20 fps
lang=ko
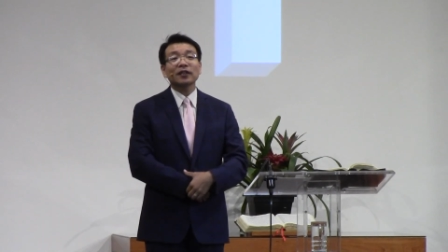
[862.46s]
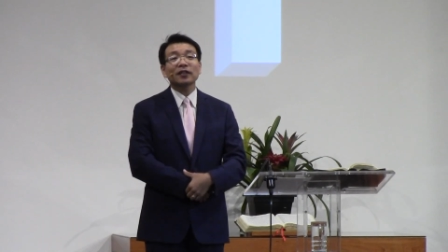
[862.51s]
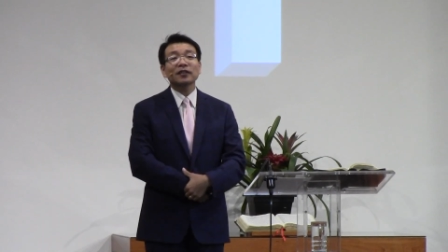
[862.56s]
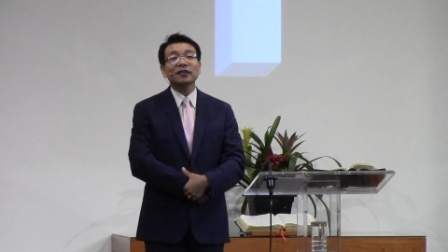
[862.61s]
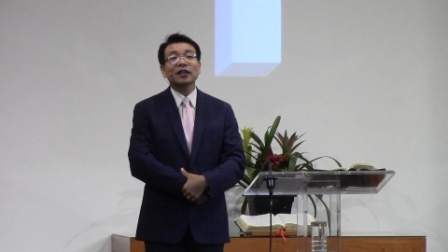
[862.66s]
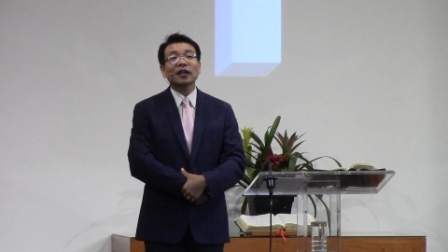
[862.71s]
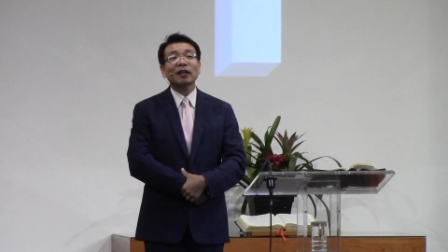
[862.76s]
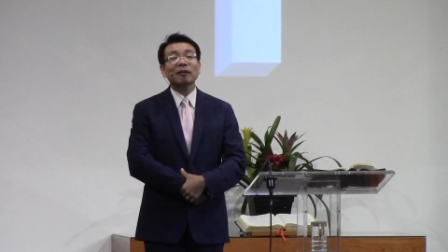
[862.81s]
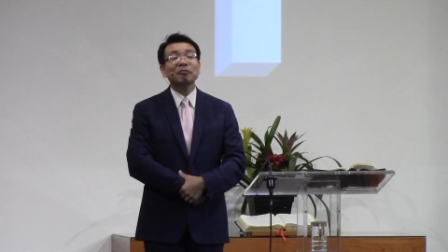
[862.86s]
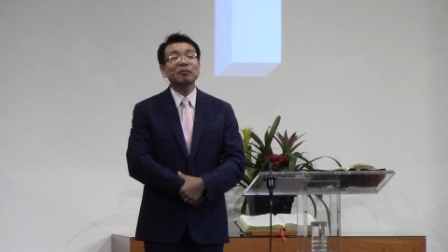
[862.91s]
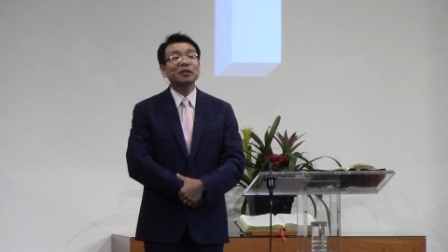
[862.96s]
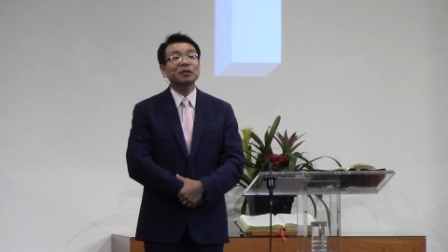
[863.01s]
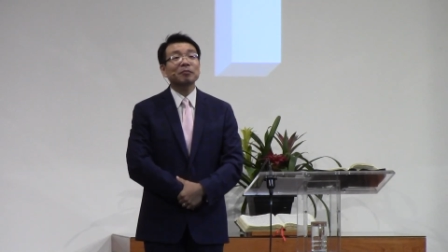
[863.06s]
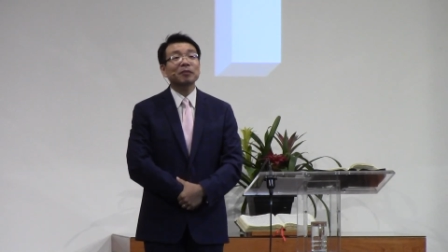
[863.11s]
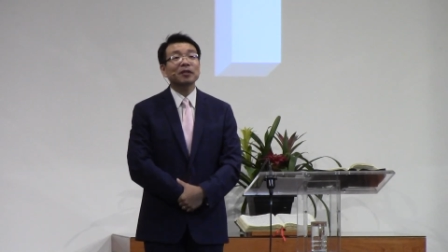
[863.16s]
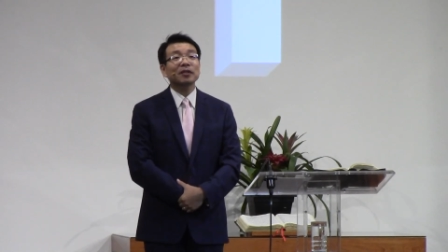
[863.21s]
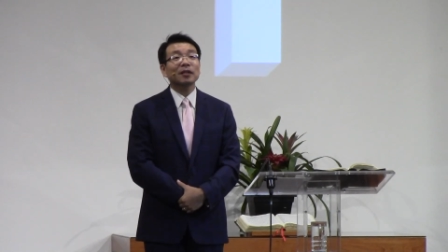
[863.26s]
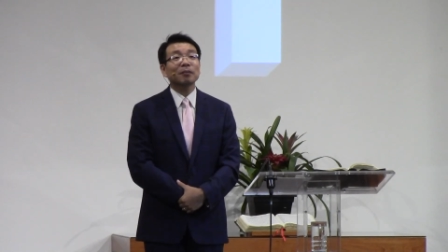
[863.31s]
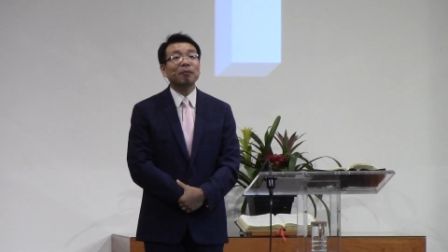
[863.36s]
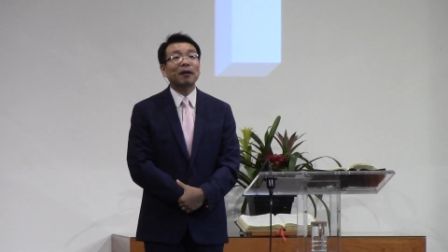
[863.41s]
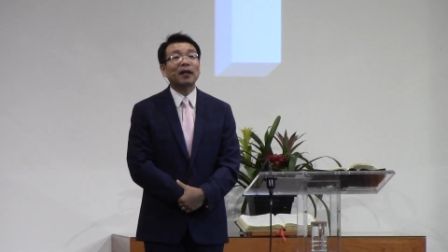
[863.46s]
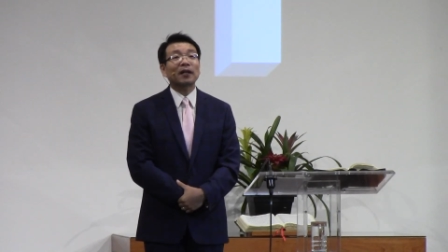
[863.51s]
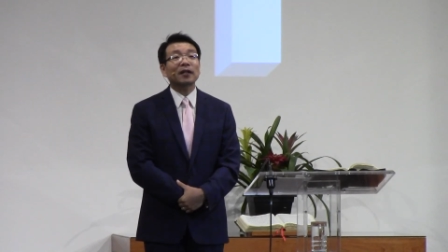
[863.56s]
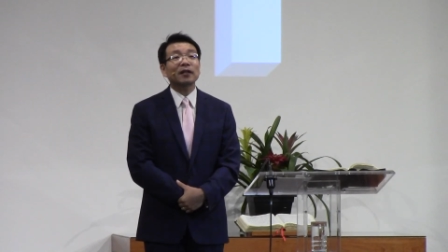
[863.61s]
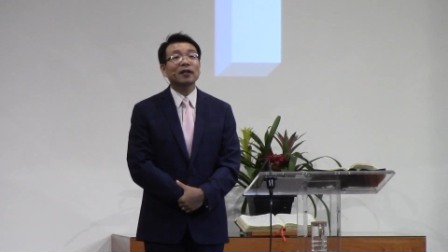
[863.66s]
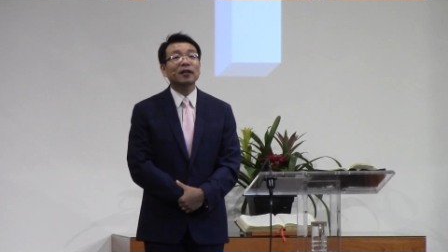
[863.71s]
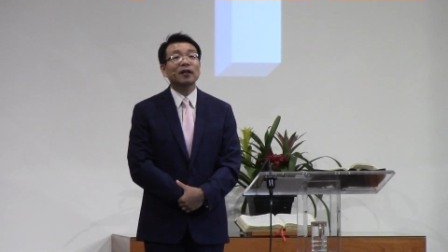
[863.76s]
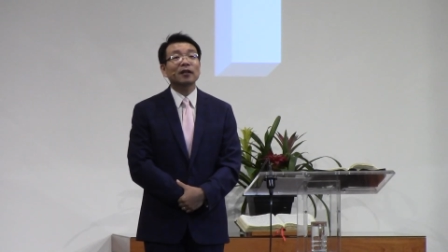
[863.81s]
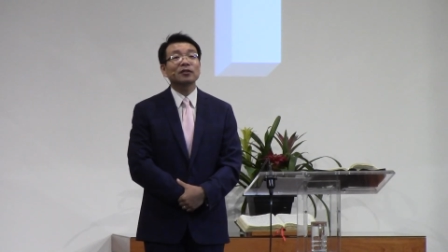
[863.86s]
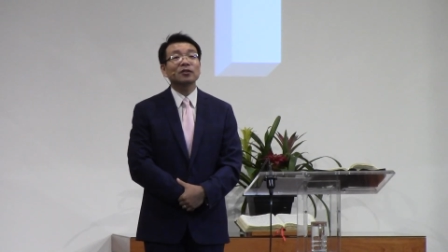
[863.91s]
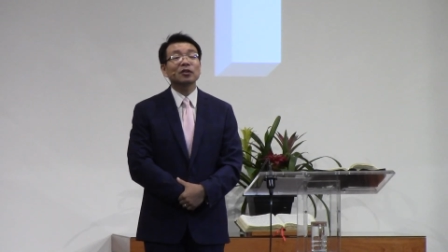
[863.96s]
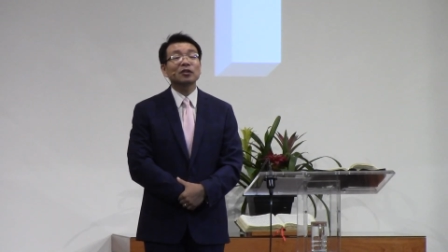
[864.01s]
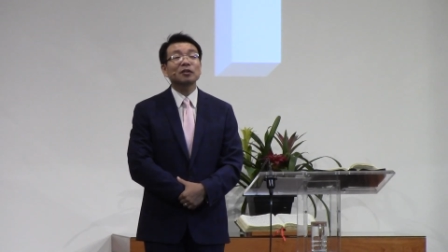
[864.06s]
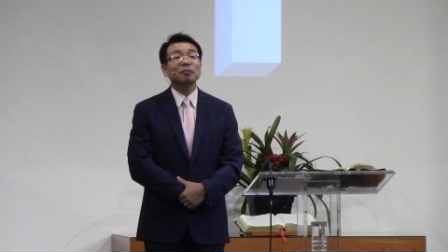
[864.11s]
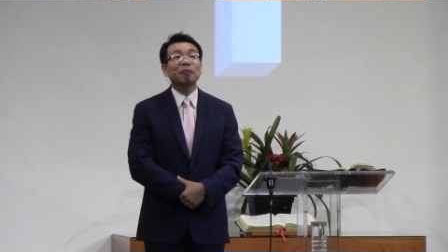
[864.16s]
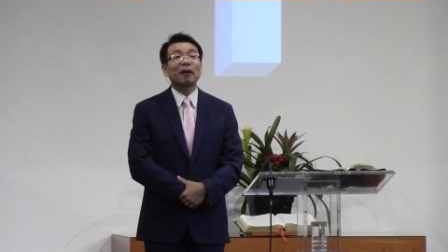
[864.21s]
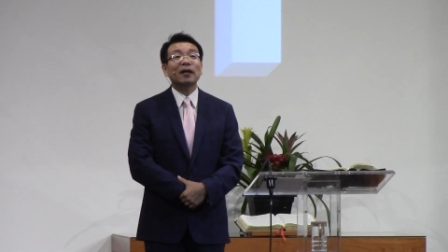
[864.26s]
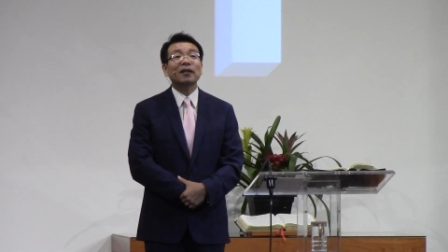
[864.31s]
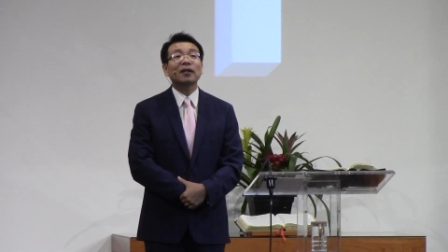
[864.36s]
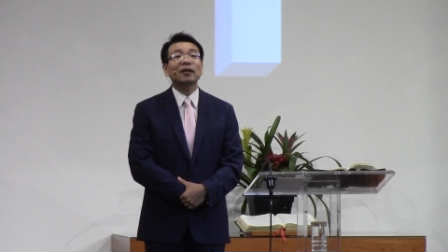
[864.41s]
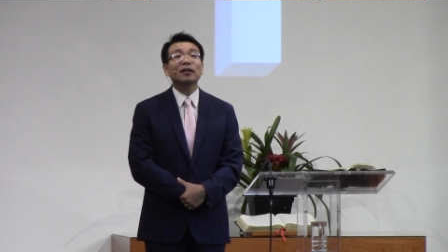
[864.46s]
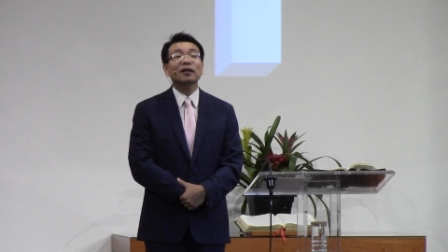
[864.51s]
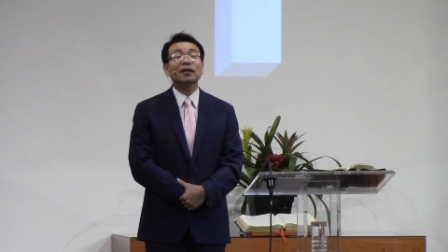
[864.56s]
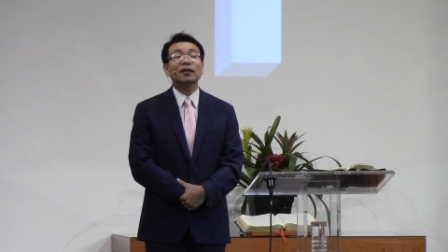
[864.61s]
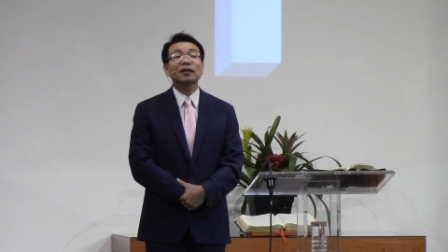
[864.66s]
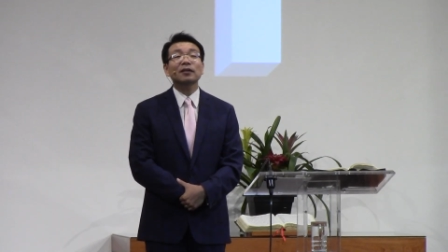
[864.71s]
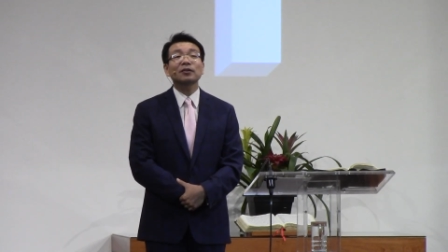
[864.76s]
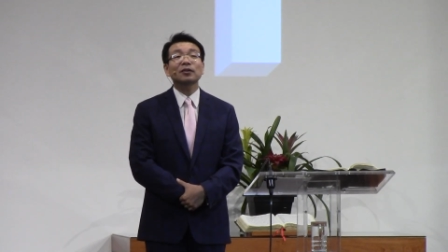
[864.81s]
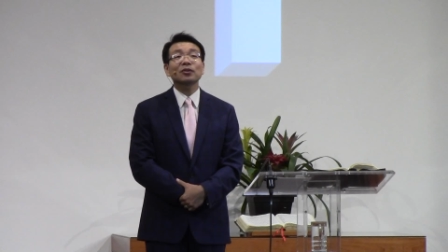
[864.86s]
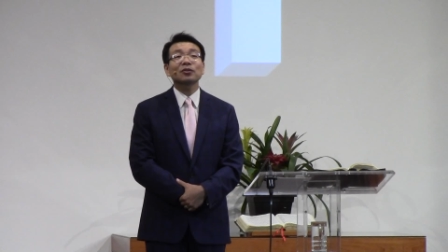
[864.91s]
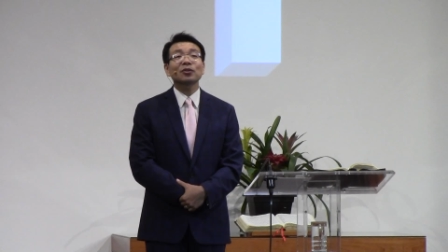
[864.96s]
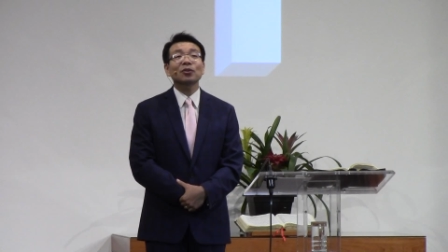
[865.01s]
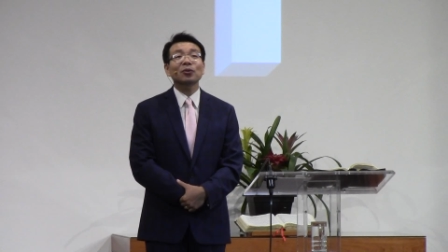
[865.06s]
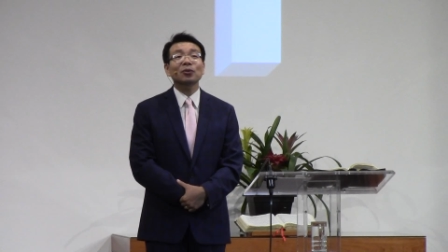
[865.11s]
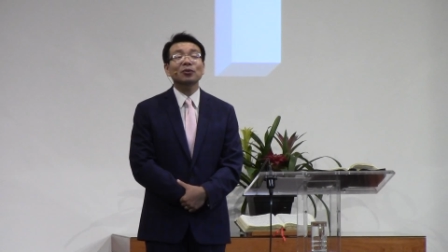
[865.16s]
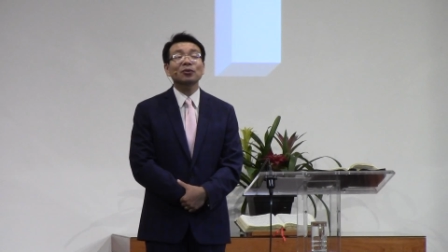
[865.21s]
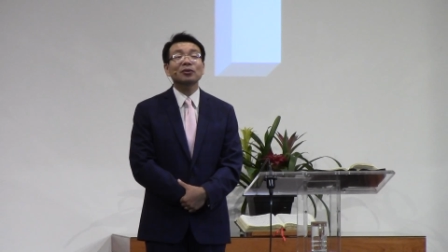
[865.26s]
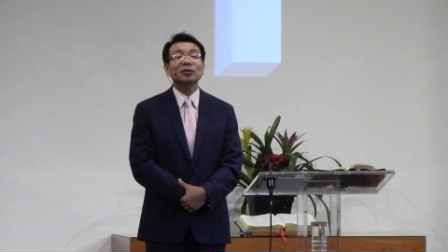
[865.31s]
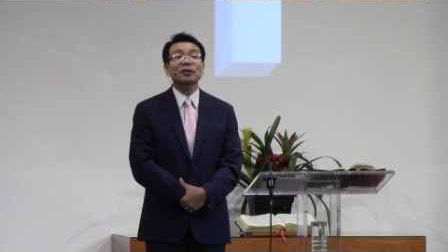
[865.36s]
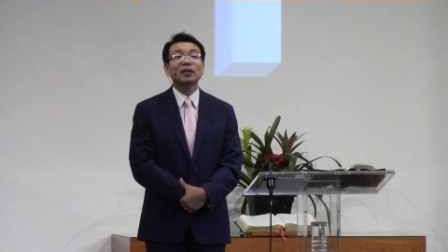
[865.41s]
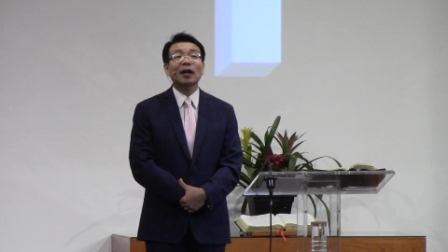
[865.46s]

사람들마다 밖에 나가서 그 바닷가에서 서로들